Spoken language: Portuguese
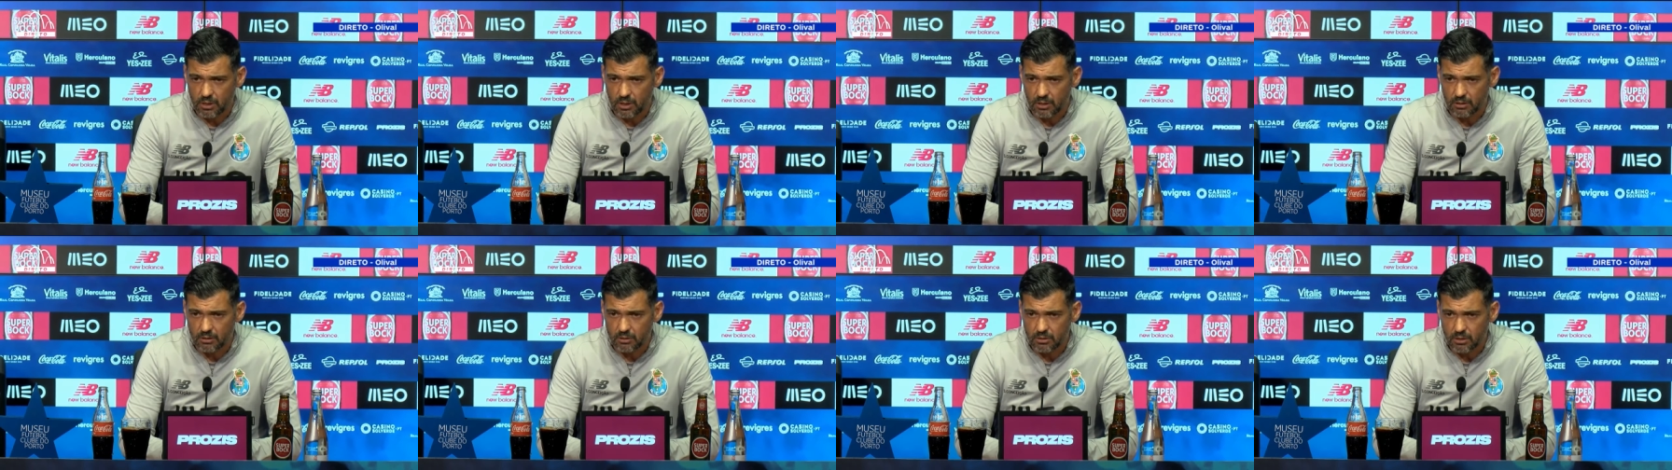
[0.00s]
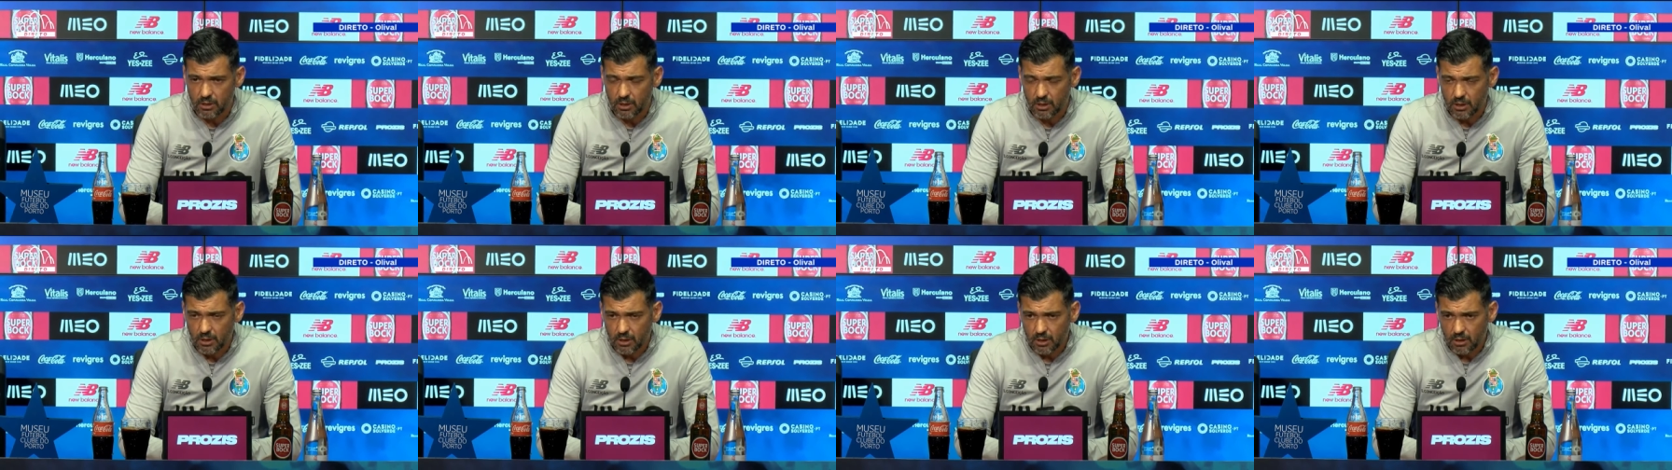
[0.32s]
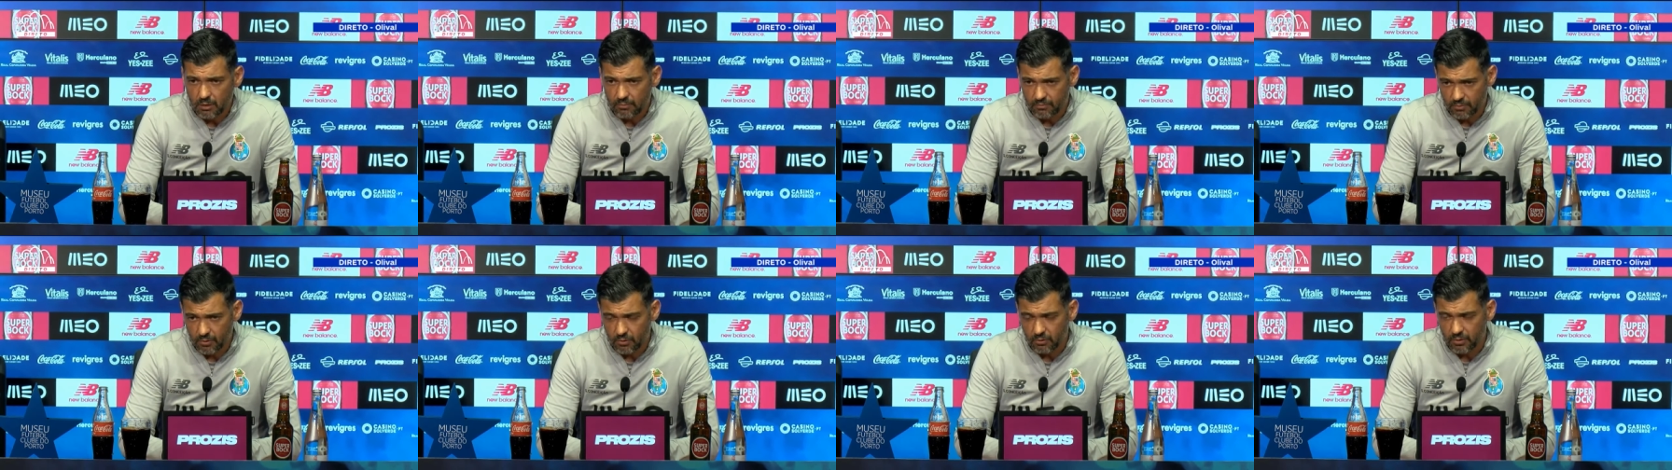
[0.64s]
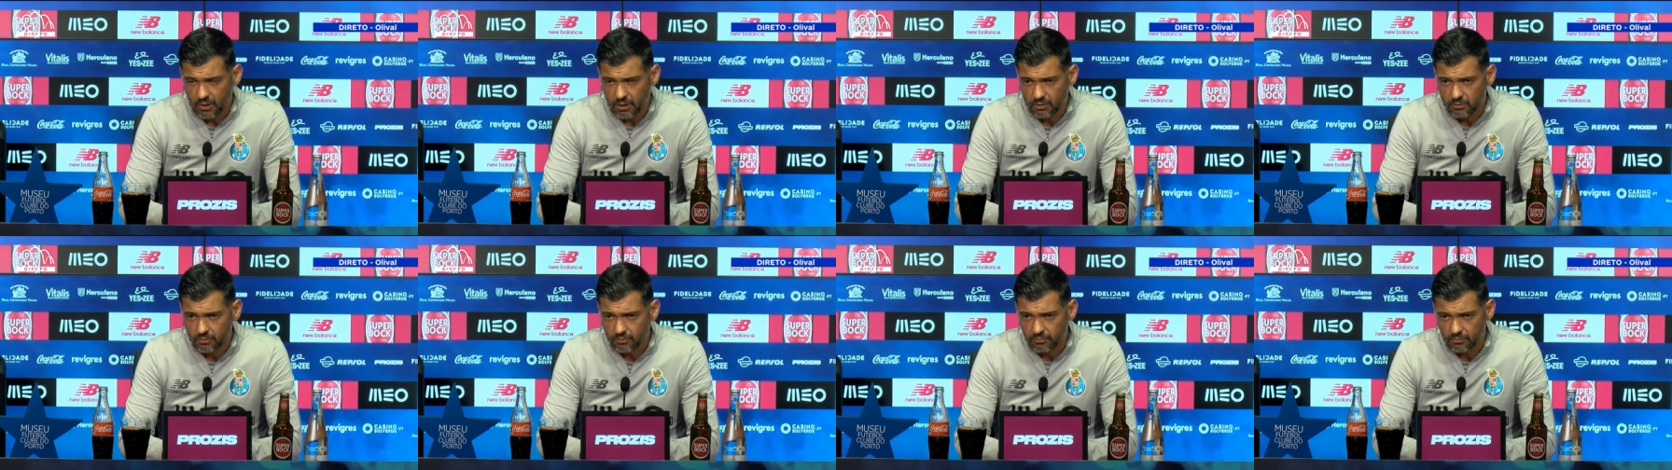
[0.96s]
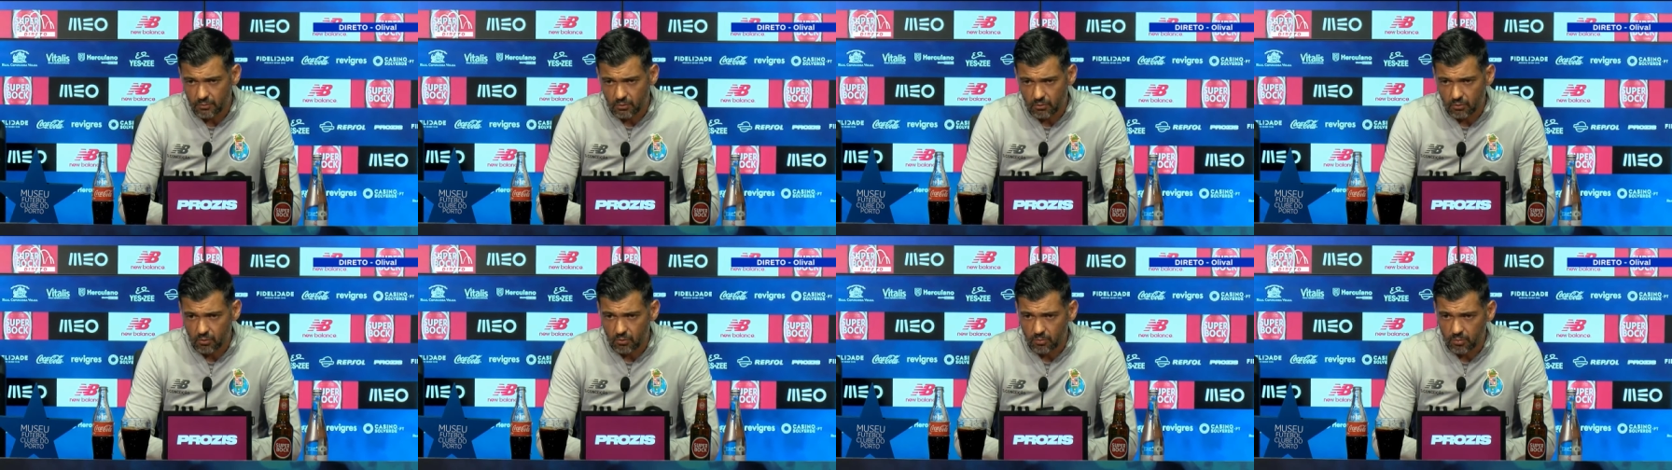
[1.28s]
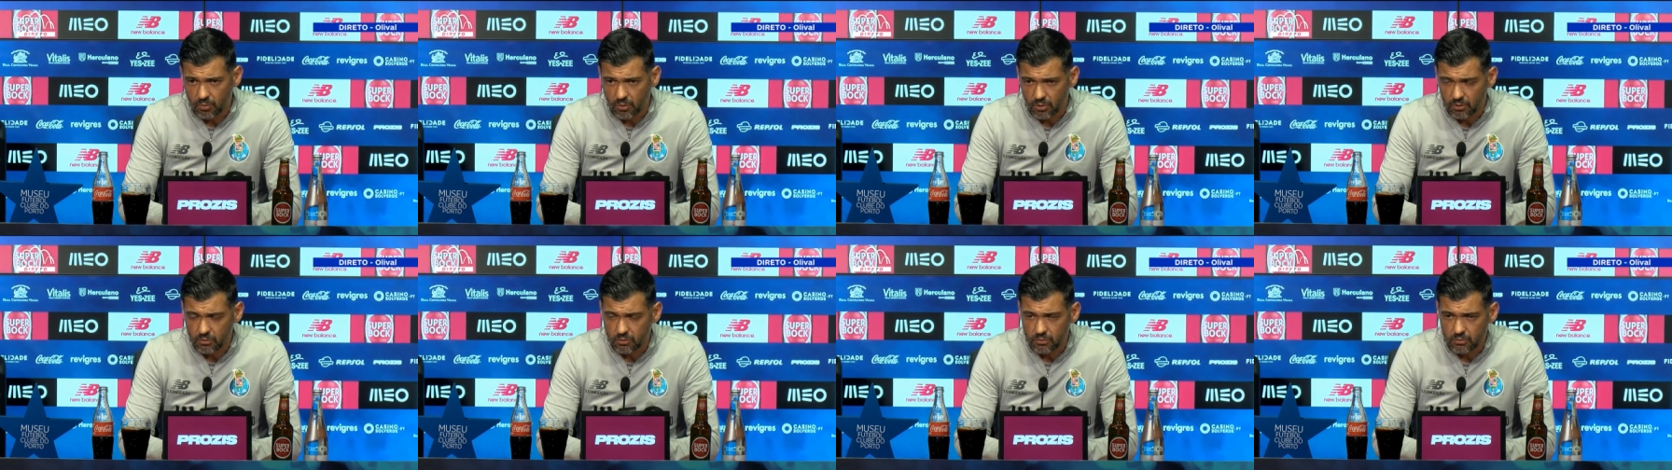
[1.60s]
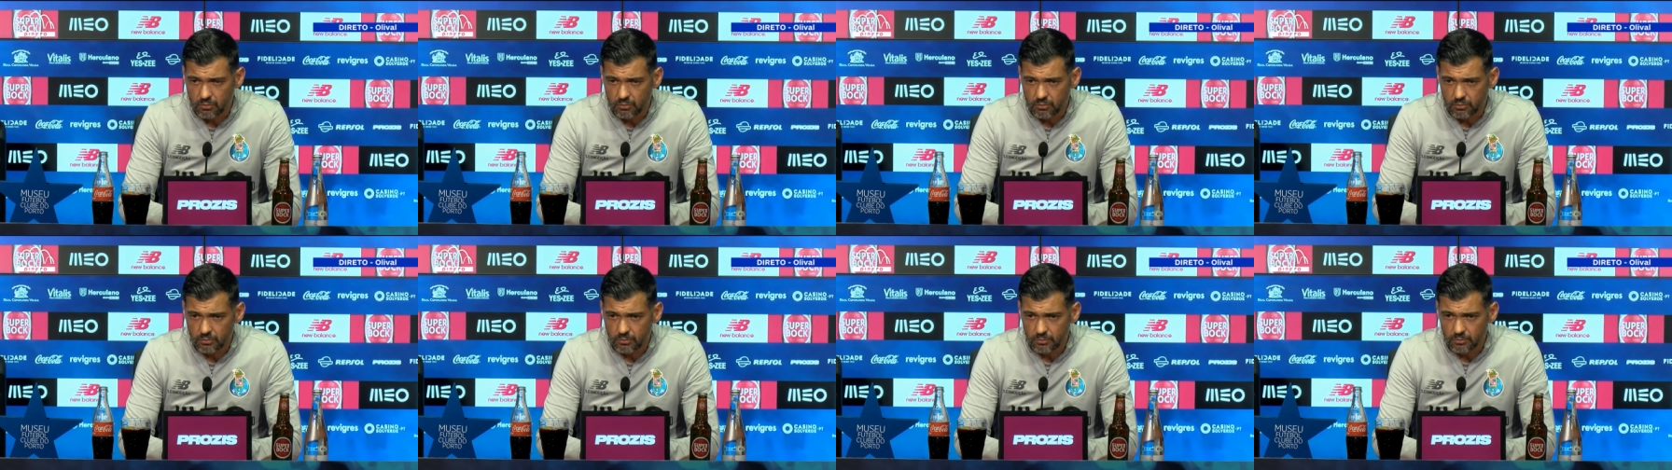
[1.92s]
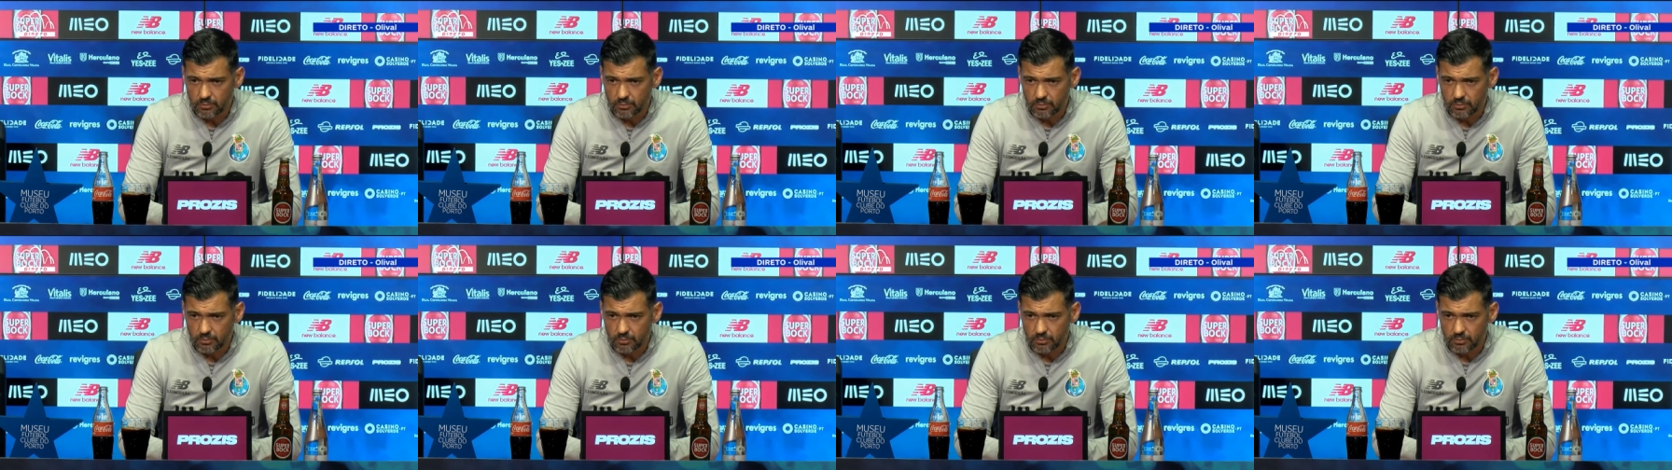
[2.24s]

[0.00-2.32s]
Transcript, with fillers: anos, que foi o caso do Futebol Clube Porto.